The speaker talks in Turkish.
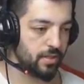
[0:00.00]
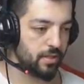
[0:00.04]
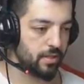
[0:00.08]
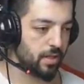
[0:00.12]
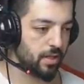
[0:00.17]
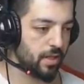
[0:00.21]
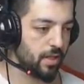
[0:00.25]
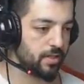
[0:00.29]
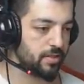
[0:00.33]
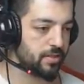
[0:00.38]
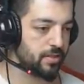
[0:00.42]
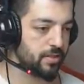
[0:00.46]

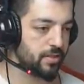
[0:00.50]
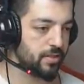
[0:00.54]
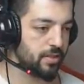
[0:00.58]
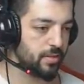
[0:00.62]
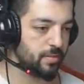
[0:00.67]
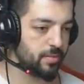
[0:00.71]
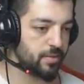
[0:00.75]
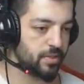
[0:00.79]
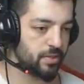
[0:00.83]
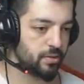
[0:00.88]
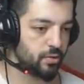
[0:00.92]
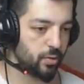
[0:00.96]
6
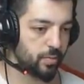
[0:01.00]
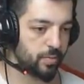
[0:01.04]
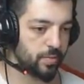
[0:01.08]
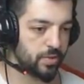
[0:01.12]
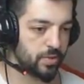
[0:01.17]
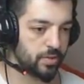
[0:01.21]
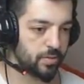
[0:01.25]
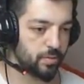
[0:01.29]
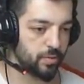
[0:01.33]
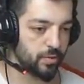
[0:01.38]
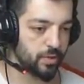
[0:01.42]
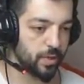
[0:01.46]
kilimizi
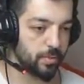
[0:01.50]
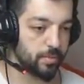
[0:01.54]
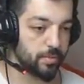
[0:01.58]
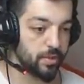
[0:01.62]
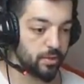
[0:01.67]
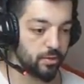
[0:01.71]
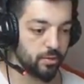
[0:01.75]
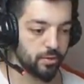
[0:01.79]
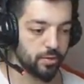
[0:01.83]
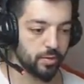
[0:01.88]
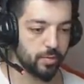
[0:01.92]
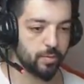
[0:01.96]
topladık buradan.
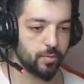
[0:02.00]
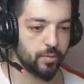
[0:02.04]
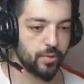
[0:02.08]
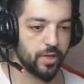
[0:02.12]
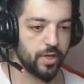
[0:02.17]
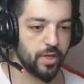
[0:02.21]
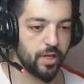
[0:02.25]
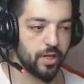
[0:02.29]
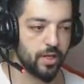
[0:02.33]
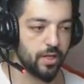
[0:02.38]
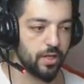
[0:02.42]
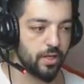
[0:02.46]
Biliyordum
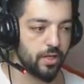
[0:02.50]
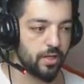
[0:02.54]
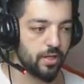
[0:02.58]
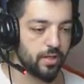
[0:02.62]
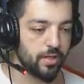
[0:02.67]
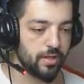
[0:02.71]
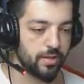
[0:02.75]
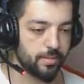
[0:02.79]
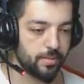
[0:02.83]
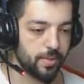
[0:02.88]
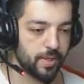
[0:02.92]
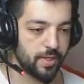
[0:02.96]
buraya
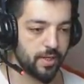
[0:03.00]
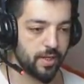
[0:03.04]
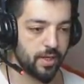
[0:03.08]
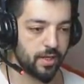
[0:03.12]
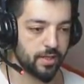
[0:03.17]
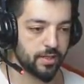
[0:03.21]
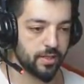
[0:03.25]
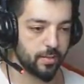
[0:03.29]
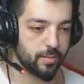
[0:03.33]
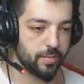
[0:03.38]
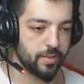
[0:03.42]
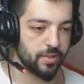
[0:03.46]
bayağı
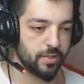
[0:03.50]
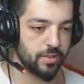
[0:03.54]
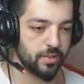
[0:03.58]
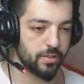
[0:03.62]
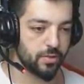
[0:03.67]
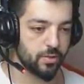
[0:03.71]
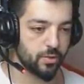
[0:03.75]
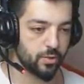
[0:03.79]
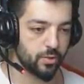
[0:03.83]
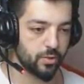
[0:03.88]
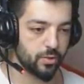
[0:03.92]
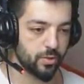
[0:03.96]
adam indi
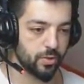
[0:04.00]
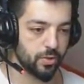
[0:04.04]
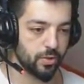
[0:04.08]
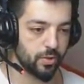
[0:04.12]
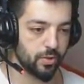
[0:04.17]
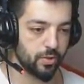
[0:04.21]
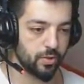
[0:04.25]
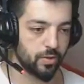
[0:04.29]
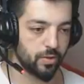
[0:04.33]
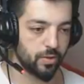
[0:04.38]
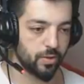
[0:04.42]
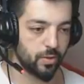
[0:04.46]
çünkü.
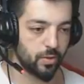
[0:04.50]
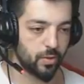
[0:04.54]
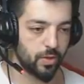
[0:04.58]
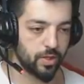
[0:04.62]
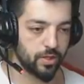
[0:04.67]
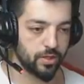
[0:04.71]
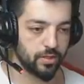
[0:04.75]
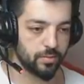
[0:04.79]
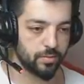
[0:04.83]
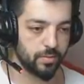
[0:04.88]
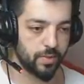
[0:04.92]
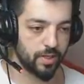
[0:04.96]
O
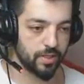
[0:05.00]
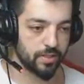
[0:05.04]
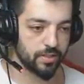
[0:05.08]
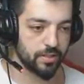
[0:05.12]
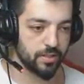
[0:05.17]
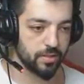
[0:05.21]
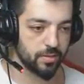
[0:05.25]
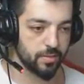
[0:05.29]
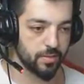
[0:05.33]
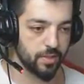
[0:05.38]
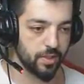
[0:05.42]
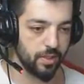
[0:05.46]
an
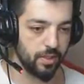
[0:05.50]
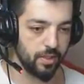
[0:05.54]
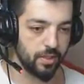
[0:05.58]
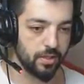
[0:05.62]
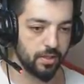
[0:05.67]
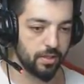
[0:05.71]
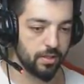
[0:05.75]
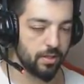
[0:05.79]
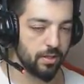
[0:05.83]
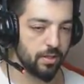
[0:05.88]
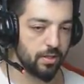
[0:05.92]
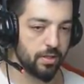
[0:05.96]
baktığımda
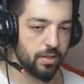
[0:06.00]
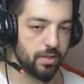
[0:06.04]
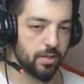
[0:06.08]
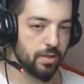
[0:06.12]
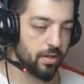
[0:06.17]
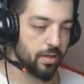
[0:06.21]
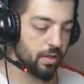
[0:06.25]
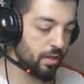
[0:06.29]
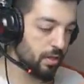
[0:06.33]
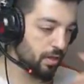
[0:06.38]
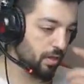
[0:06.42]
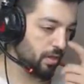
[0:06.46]

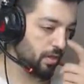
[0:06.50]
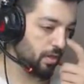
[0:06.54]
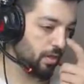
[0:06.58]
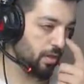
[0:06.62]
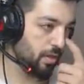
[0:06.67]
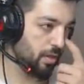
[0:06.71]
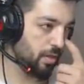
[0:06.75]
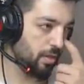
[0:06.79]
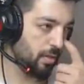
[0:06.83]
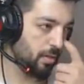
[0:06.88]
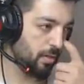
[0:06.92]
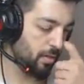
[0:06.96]
ee,
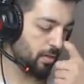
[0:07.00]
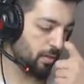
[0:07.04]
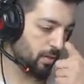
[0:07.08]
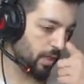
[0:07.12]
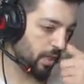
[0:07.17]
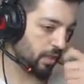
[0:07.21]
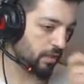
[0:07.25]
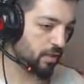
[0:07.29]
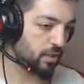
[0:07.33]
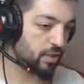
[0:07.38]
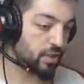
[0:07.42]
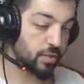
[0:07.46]

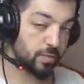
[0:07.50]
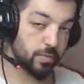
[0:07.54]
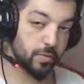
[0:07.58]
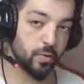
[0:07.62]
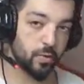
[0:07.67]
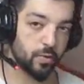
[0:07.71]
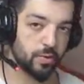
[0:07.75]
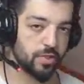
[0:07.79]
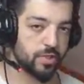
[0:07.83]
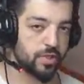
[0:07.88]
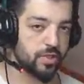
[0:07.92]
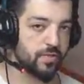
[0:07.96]
yaklaşık bir
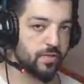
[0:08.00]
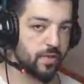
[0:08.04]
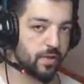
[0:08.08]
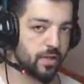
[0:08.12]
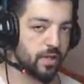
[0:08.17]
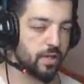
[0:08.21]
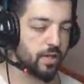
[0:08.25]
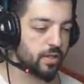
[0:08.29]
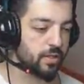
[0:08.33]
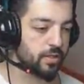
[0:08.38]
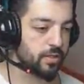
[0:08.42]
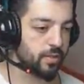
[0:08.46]
10 kişi falan
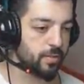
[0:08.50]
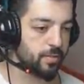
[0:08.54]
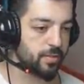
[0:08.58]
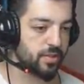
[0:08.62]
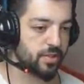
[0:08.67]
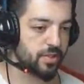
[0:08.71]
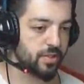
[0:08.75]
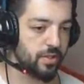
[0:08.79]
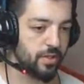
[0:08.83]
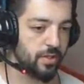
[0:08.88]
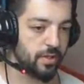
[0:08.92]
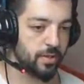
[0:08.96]

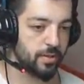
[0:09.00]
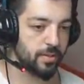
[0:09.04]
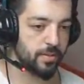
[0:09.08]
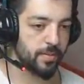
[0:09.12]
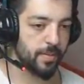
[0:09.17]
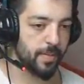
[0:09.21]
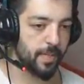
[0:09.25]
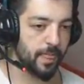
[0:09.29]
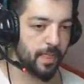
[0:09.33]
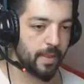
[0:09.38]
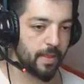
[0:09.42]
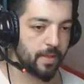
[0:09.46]
atlamıştı.
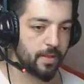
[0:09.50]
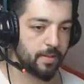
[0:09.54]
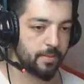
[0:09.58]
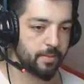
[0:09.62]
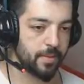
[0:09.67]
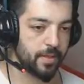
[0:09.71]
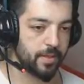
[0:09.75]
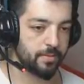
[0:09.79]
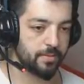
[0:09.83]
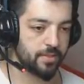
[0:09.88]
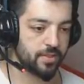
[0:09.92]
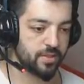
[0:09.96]

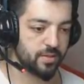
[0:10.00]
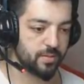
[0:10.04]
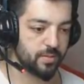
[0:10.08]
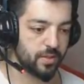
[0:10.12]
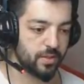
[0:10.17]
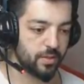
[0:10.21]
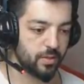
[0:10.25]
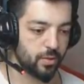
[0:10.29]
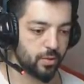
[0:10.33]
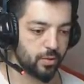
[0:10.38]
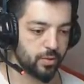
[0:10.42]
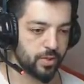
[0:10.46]
Benim dışında
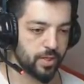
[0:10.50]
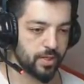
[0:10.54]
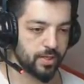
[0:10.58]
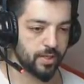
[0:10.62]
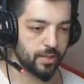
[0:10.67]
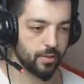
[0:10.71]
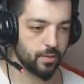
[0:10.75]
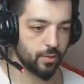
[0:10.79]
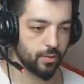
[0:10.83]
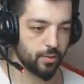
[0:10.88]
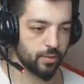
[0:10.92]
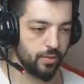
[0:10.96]
da öldürenler
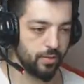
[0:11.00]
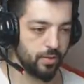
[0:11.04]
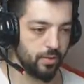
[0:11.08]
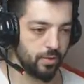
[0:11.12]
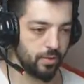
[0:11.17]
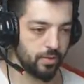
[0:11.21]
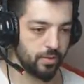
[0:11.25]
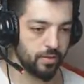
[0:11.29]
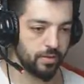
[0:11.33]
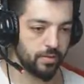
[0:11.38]
oldu.